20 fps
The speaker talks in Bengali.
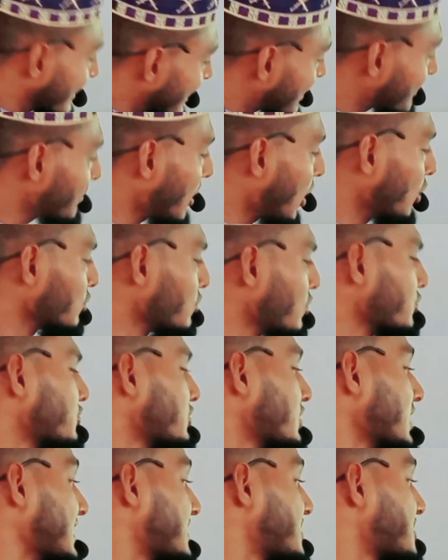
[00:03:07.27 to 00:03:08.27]
কিংবা
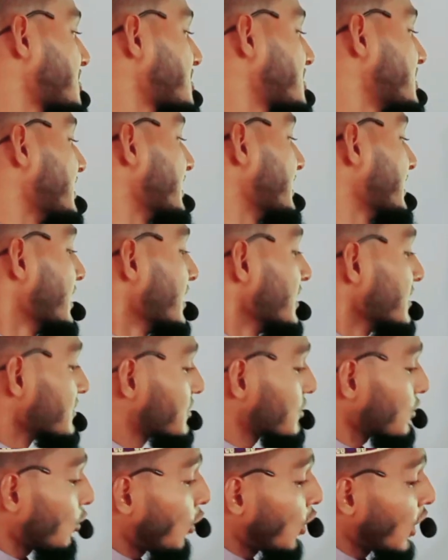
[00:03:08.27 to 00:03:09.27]
অন্যত্র আসছে
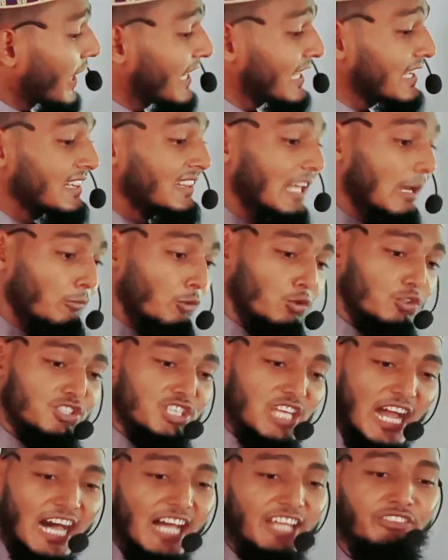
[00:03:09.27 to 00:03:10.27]
যে ওয়েল নামক
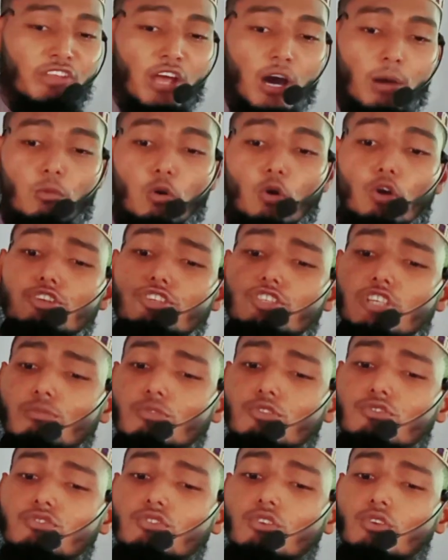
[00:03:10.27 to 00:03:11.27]
জাহান্নাম ওই
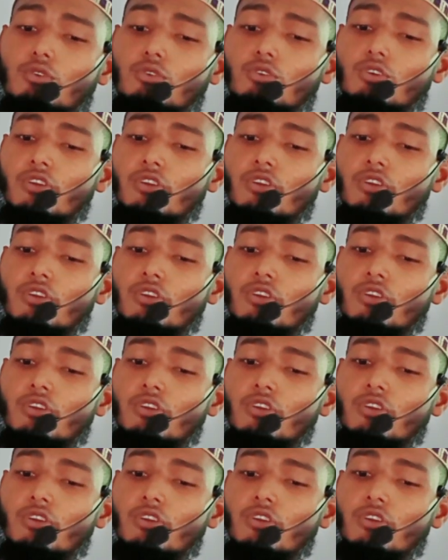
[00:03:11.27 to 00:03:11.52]
সমস্ত